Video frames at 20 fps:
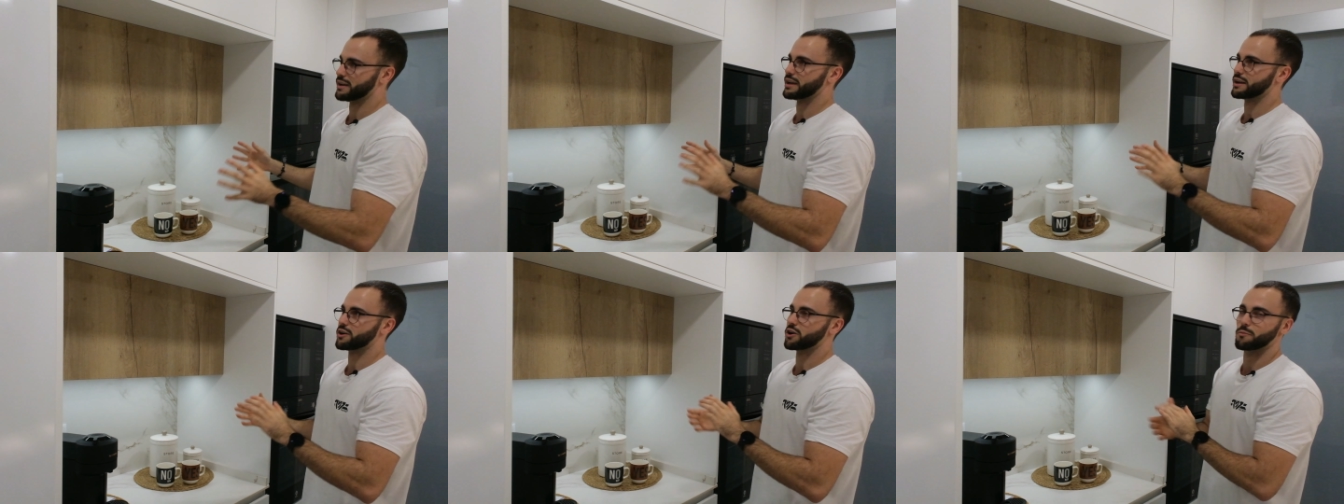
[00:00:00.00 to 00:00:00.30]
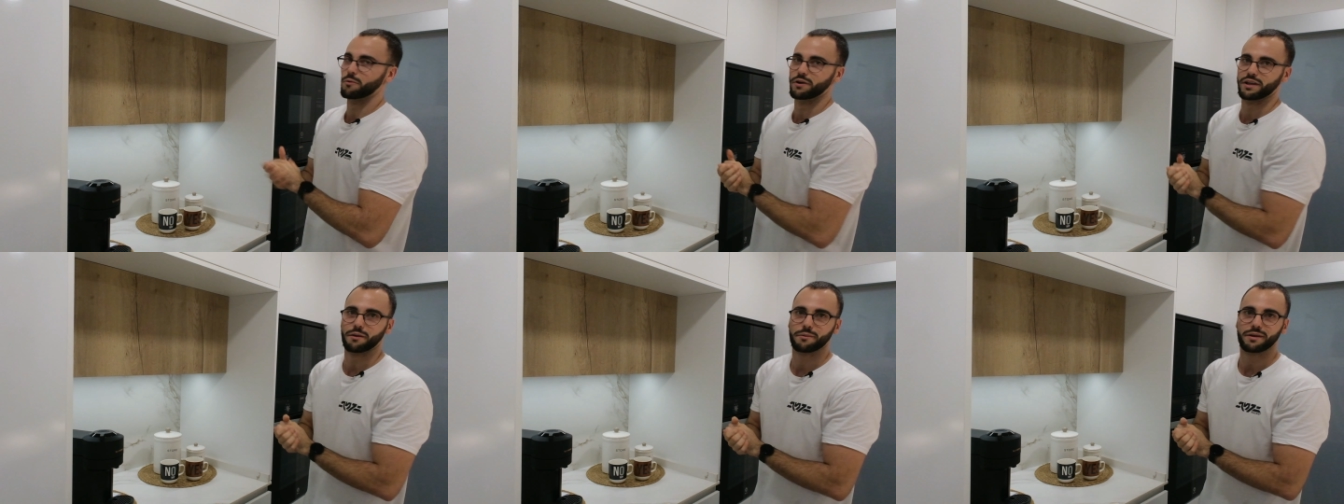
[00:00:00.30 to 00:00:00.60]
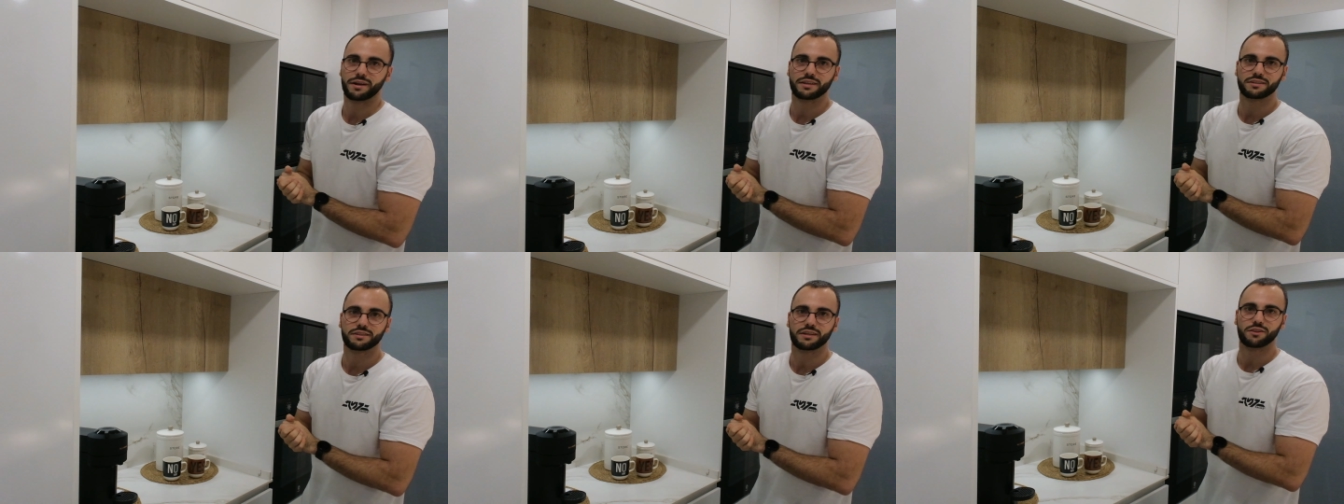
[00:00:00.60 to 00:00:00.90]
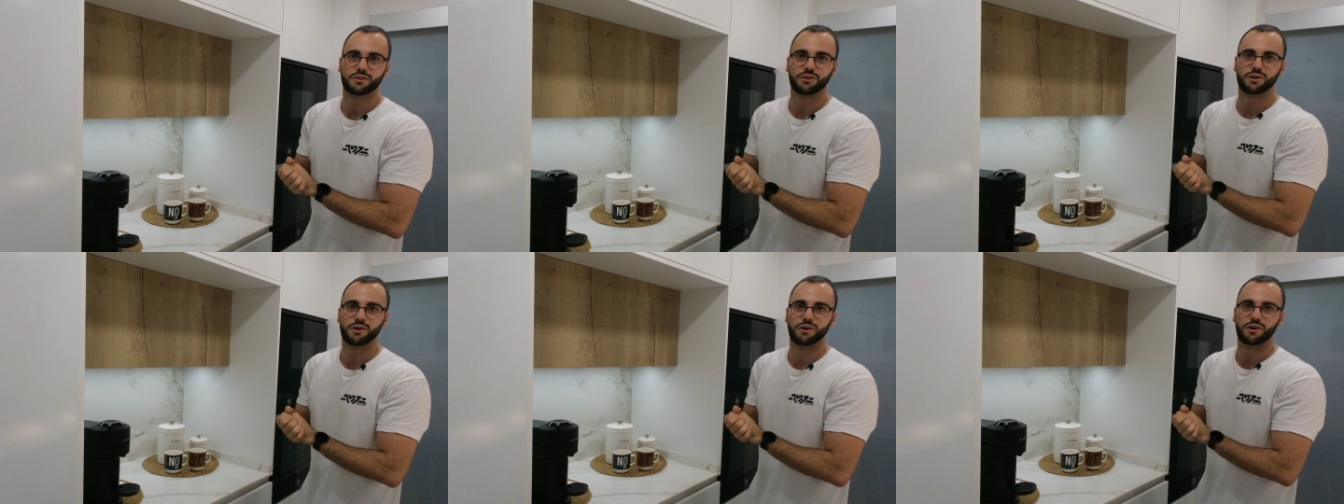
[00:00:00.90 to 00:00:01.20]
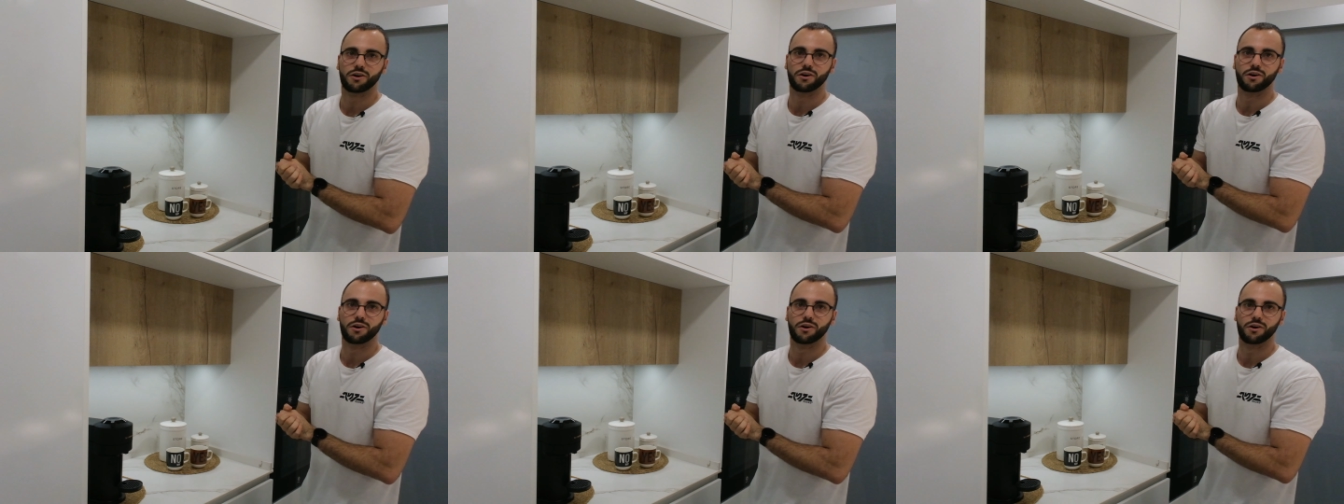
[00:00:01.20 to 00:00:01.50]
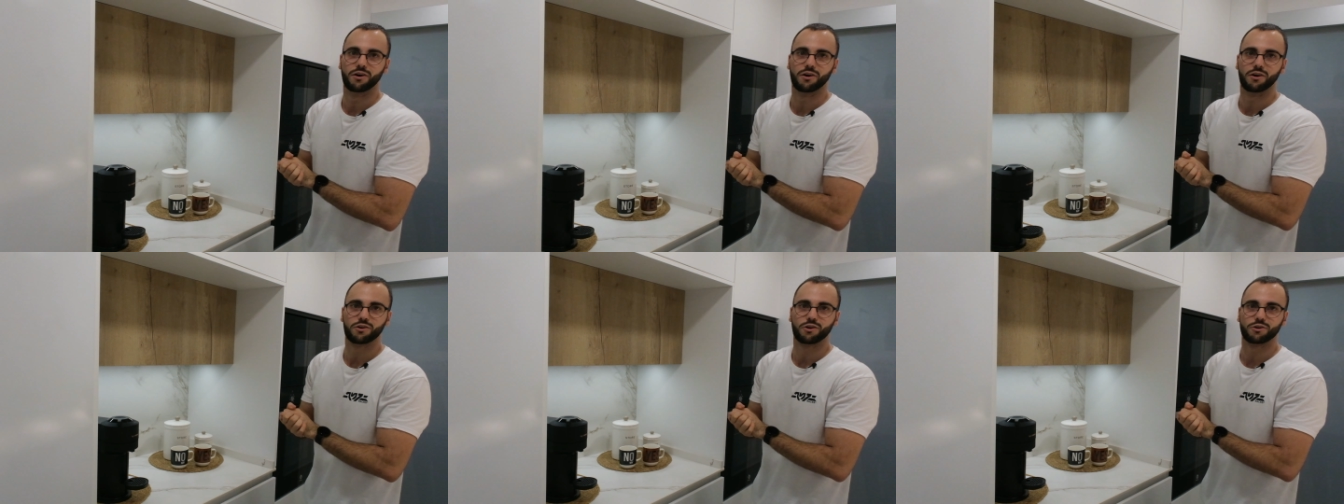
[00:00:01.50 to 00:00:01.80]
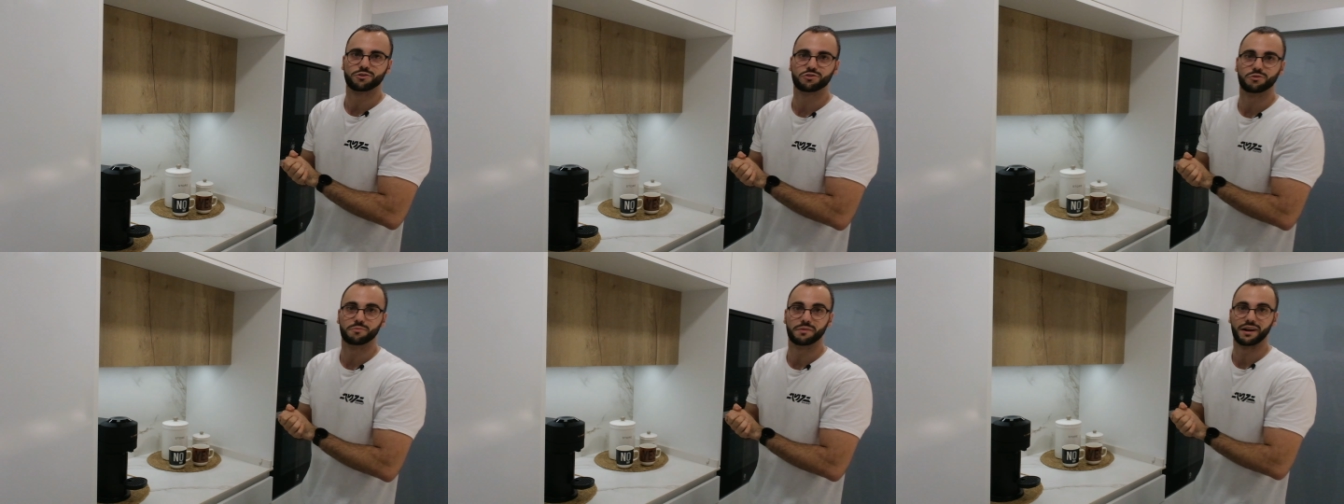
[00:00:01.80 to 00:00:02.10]
Como ya viene siendo
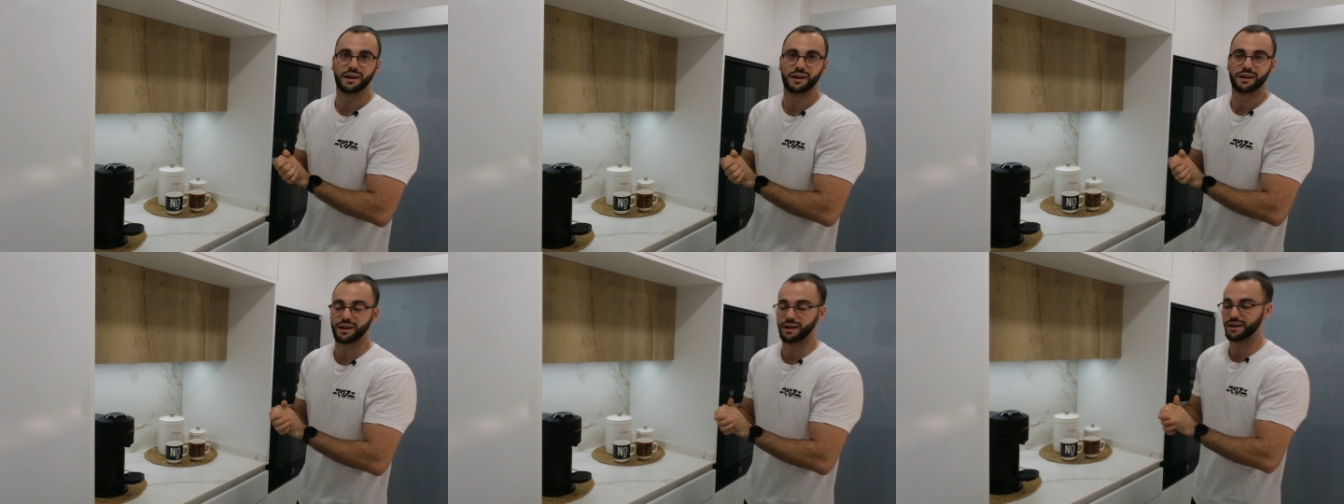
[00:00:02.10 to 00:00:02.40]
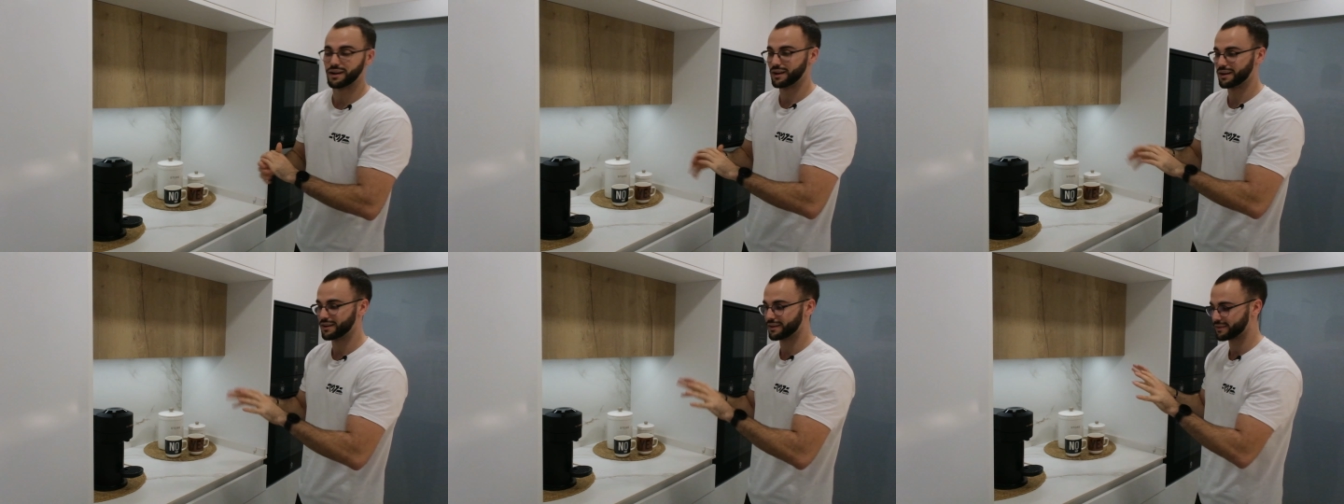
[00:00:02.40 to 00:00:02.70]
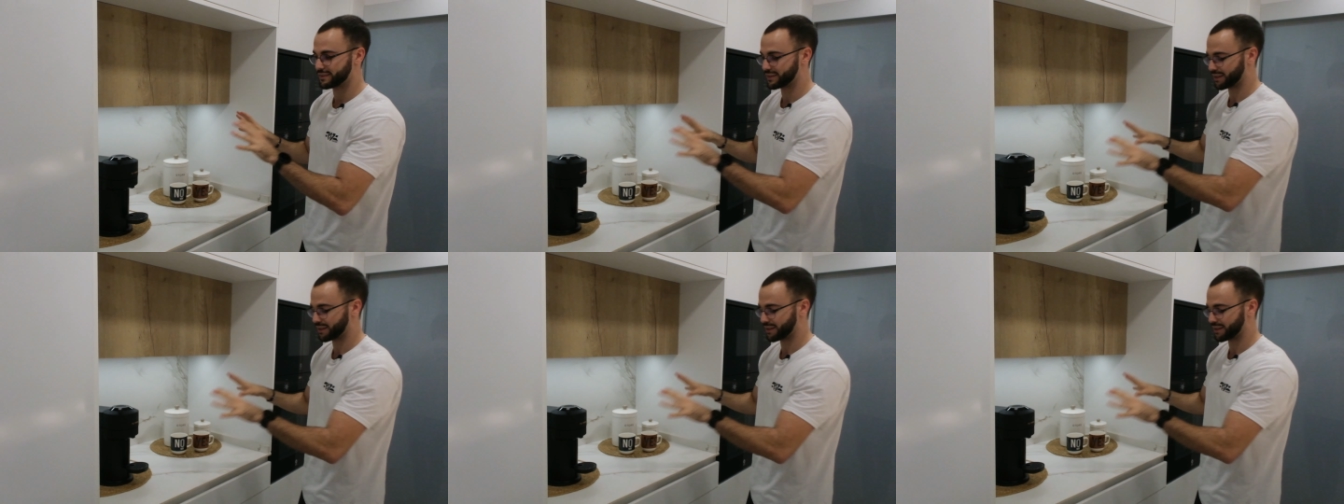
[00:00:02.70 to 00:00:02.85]
costumbre en el canal,